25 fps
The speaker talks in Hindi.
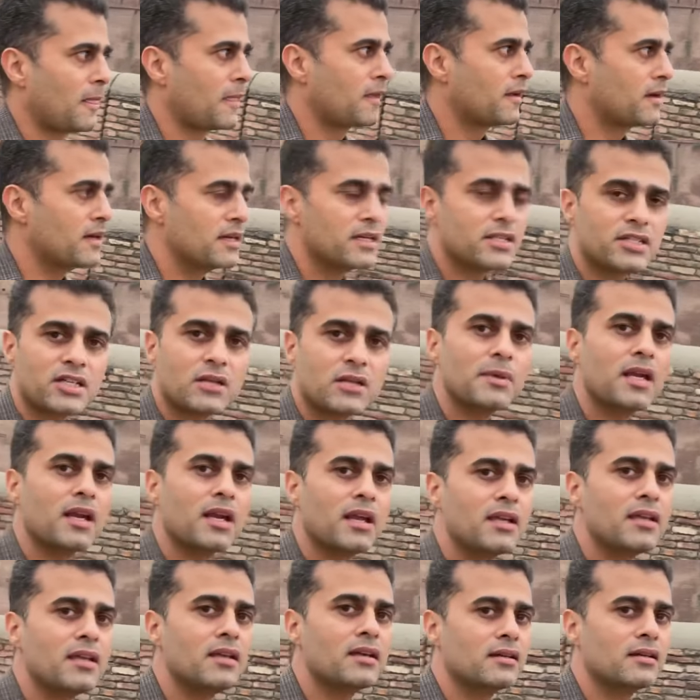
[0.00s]
कंडीशन में
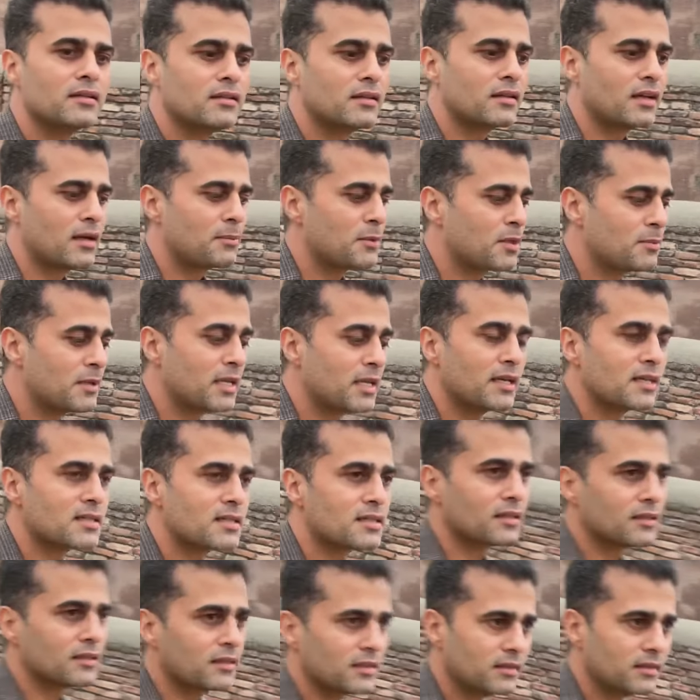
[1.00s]
नहीं है कभी भी गिर
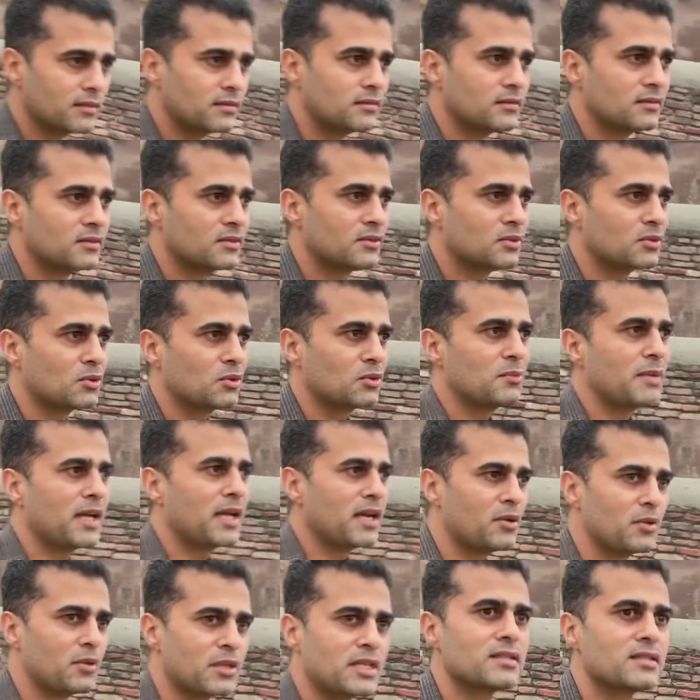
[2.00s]
सकती है तो
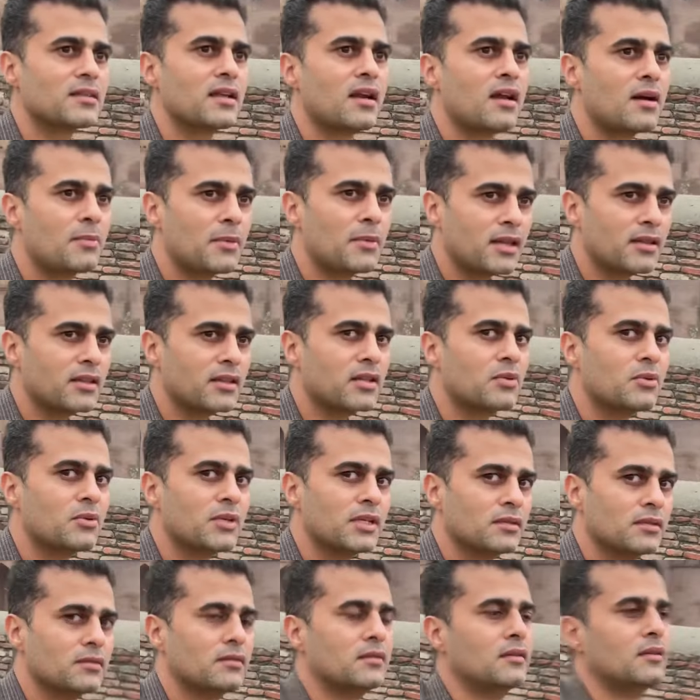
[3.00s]
मैंने उनकी सलाह मानते हुए
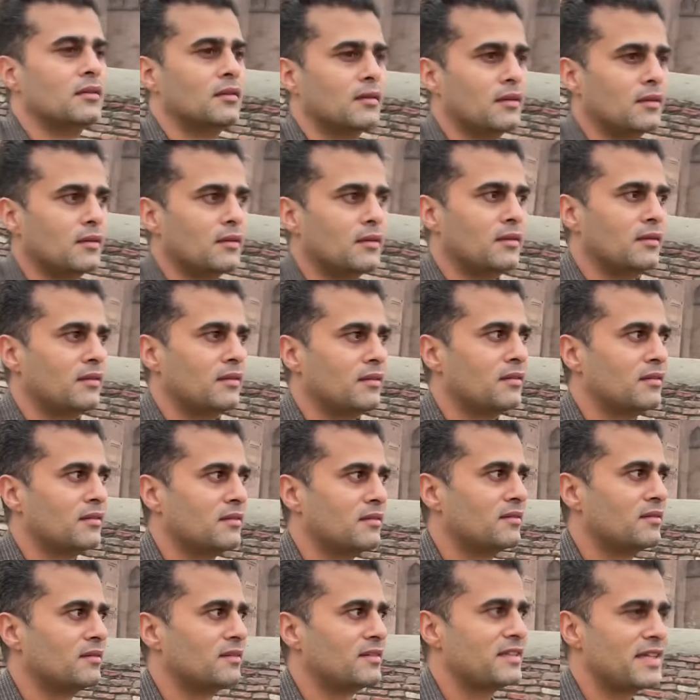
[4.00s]

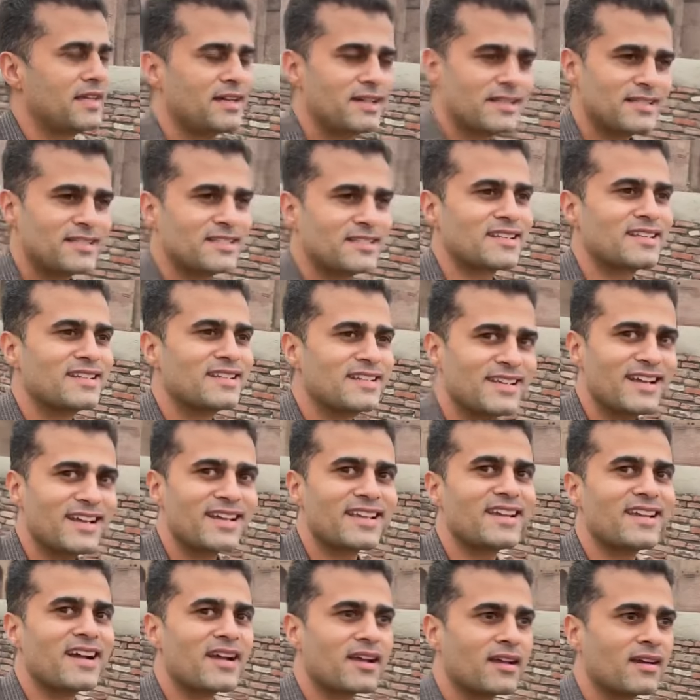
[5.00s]
यही डिसीज़न लिया
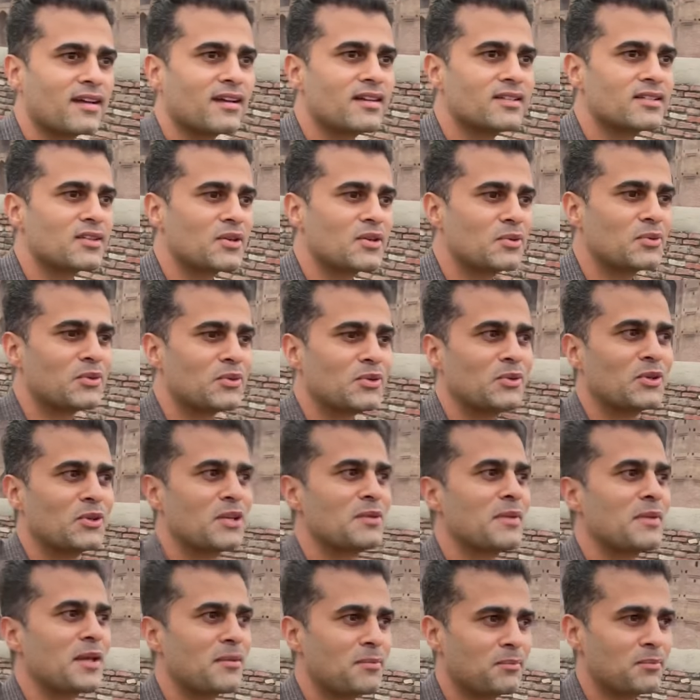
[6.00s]
कि आगे ना जाऊँ क्योंकि
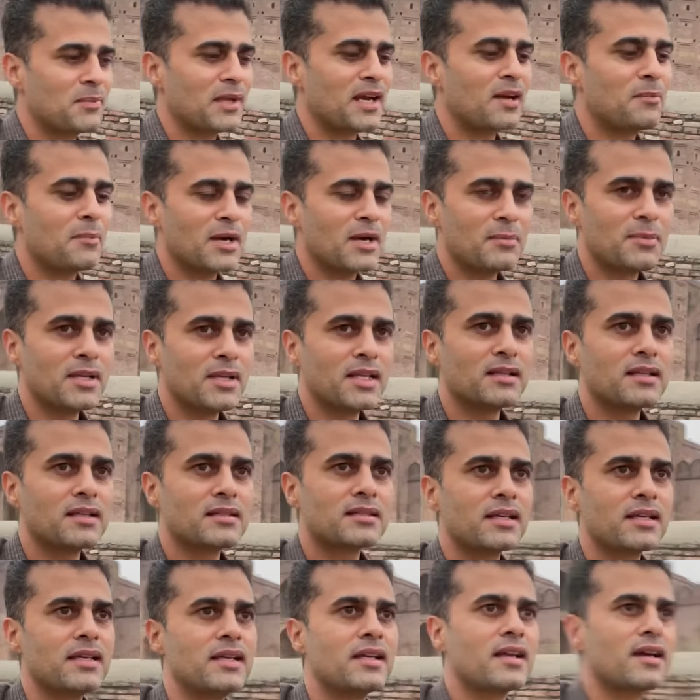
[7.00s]
मैं मेरा मन भी अंदर
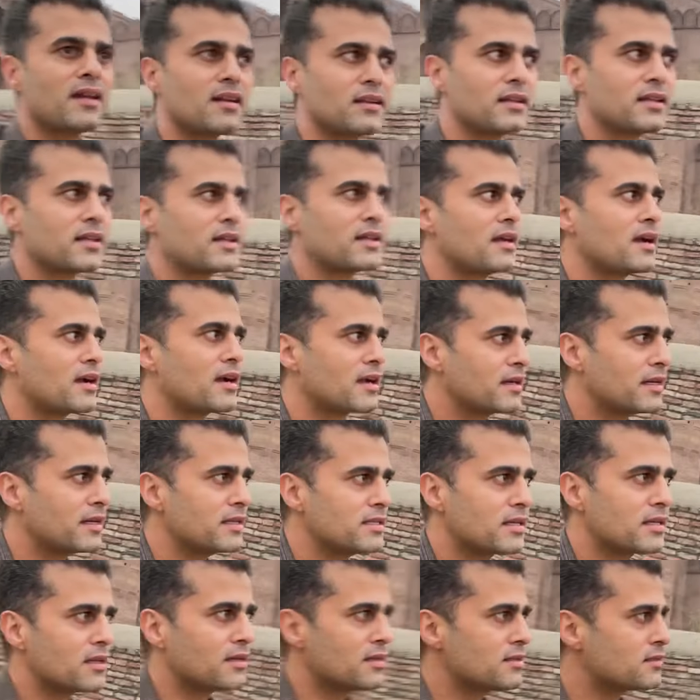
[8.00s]
से यही कह रहा था कि आगे नहीं
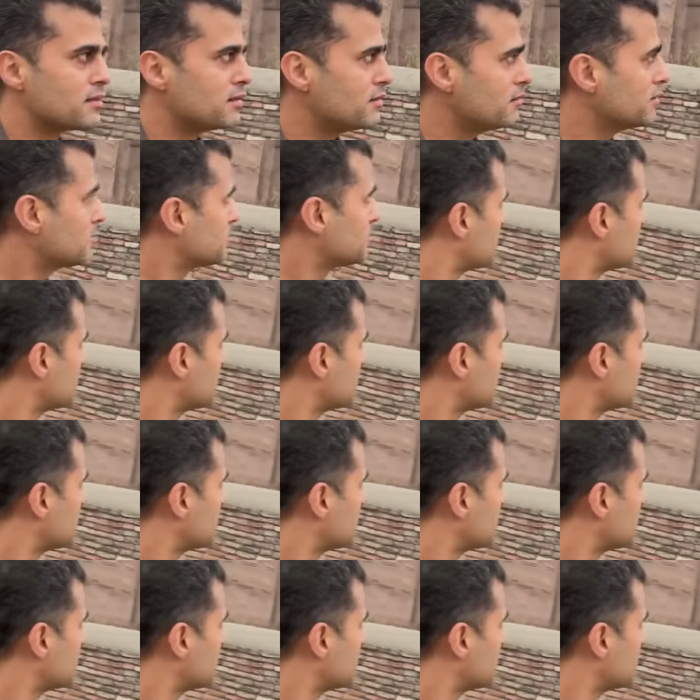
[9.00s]
जाना चाहिए